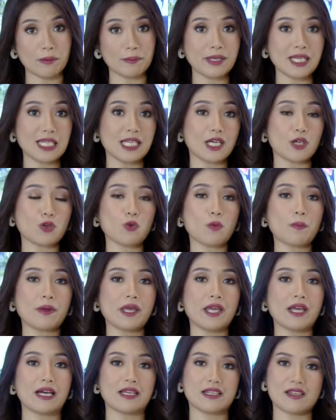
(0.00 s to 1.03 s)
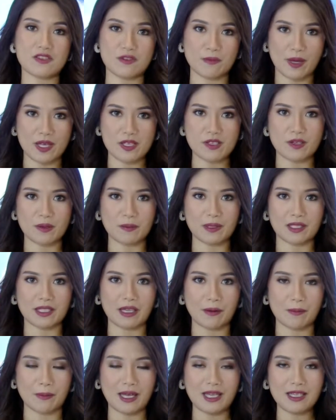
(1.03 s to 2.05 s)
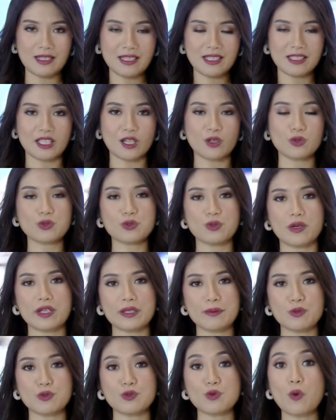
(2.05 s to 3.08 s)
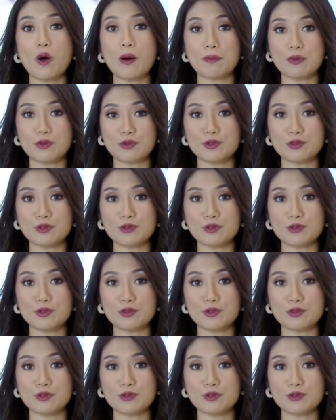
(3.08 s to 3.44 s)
miliar rupiah di semester pertama tahun 2022